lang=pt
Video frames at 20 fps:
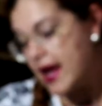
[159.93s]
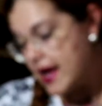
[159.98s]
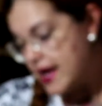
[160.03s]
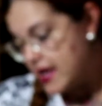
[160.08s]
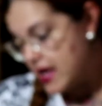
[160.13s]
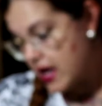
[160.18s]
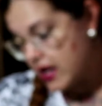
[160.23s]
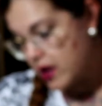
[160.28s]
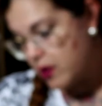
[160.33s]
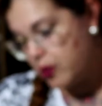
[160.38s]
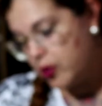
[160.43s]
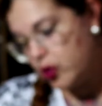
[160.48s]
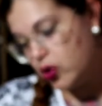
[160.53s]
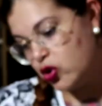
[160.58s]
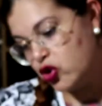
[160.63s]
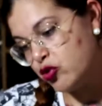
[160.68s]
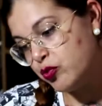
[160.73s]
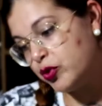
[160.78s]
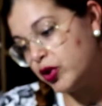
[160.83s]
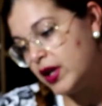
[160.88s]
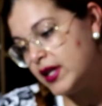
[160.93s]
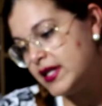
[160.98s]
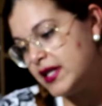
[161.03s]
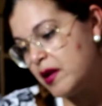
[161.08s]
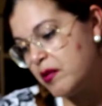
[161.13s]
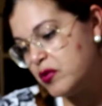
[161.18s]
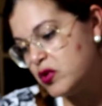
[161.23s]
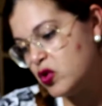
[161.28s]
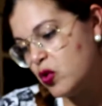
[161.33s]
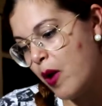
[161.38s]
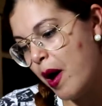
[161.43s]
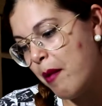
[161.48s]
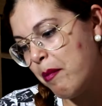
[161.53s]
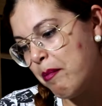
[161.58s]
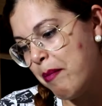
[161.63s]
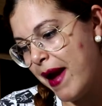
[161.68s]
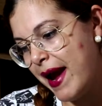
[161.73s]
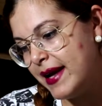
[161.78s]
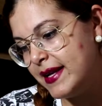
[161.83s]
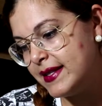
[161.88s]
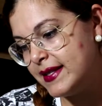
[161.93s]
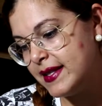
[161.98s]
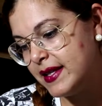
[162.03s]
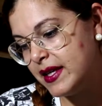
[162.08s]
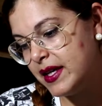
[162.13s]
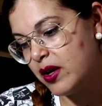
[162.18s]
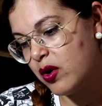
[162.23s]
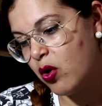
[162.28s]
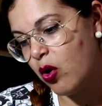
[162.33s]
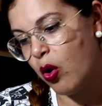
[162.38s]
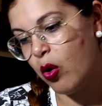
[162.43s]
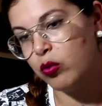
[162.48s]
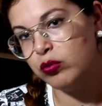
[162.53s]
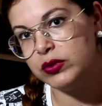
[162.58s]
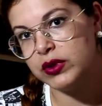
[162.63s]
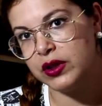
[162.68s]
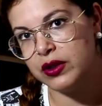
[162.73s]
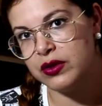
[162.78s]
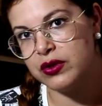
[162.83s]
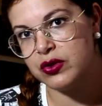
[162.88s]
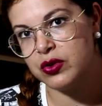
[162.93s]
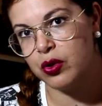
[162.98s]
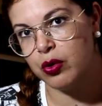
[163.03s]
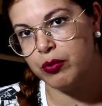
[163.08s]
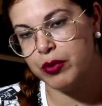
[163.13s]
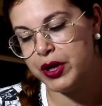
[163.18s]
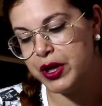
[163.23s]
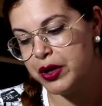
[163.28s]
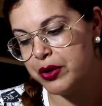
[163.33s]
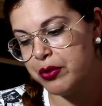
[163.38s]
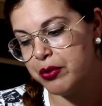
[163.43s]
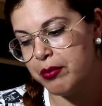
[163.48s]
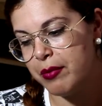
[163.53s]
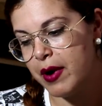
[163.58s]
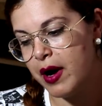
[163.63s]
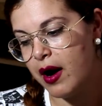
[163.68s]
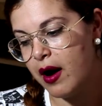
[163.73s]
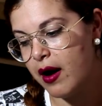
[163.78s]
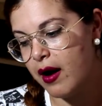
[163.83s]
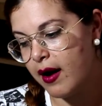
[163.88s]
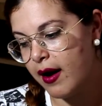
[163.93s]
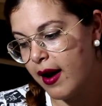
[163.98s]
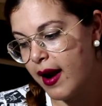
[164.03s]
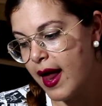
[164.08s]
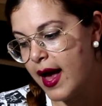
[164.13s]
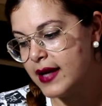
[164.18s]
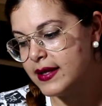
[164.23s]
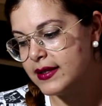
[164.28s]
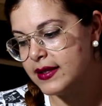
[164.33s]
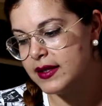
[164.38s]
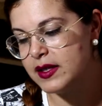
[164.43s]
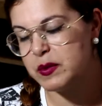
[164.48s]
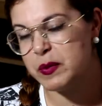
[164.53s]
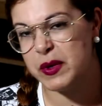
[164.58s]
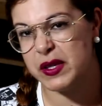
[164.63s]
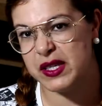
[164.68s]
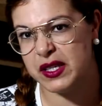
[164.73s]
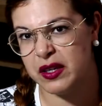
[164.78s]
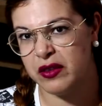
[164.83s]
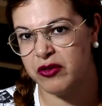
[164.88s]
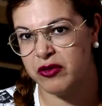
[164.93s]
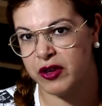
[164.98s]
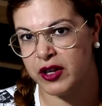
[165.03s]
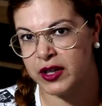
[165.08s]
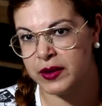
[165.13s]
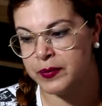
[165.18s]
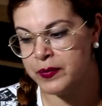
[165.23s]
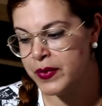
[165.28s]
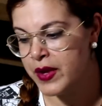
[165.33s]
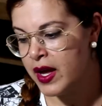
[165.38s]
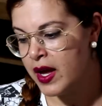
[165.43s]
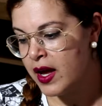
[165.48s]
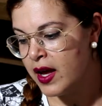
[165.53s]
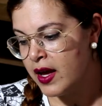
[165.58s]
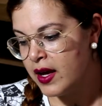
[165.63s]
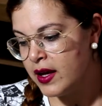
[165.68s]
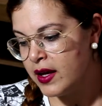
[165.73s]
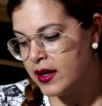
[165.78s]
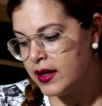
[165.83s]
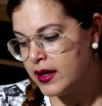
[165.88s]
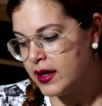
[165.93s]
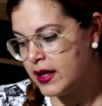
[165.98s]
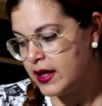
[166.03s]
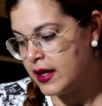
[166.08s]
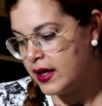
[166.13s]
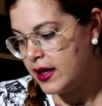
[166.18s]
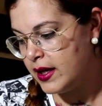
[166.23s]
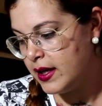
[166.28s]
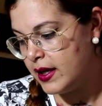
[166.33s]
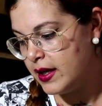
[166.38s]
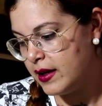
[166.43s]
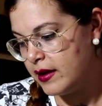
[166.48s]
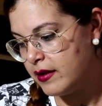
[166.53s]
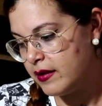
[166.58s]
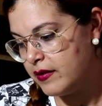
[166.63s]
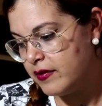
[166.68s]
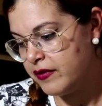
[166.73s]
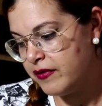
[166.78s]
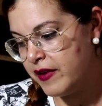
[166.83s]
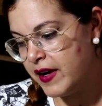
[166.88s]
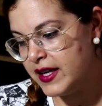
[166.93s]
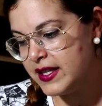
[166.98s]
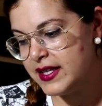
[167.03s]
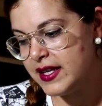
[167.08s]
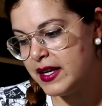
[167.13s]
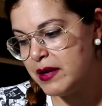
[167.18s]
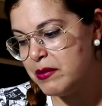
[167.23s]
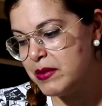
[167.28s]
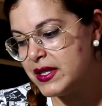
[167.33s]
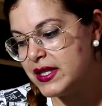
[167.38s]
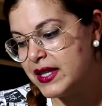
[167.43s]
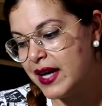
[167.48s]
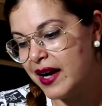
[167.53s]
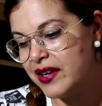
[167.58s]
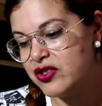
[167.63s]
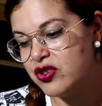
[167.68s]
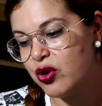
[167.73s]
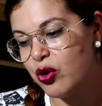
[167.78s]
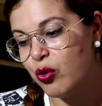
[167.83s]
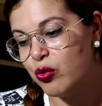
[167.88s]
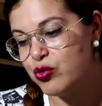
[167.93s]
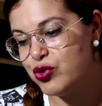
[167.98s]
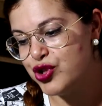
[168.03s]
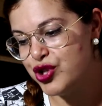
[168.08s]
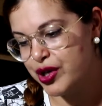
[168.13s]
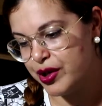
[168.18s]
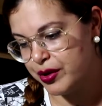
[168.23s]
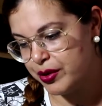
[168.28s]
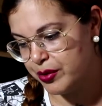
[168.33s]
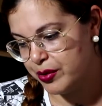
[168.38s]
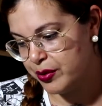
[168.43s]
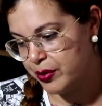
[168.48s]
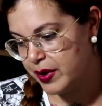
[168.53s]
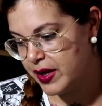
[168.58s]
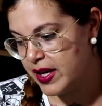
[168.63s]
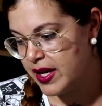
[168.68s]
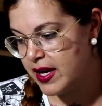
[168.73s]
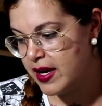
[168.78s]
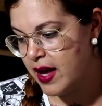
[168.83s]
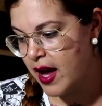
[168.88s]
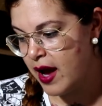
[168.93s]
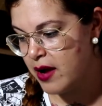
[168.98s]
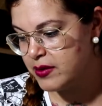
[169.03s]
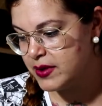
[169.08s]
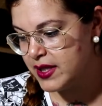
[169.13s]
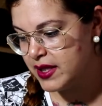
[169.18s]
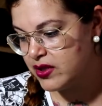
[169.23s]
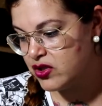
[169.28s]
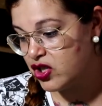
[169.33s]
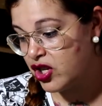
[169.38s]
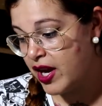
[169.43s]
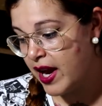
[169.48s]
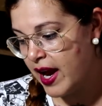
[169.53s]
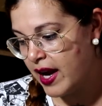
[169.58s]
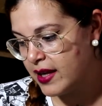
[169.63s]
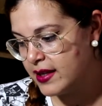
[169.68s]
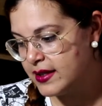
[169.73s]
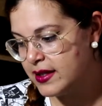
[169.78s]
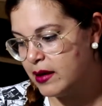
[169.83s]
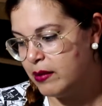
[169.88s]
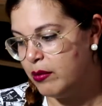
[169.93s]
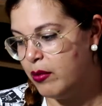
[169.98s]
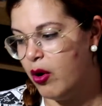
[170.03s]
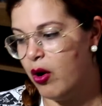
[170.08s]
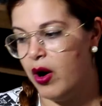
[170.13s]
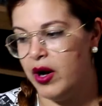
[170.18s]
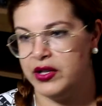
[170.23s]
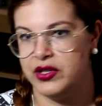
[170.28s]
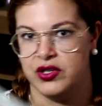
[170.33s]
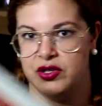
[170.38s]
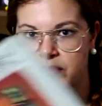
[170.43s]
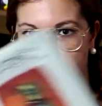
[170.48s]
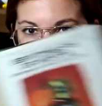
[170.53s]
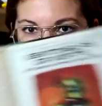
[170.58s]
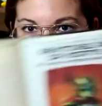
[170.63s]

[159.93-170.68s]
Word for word: E aqui por último nós temos um apêndice que conta sobre uma classe específica que fez inimizade com o Django, que é os Sentinelas da Morte,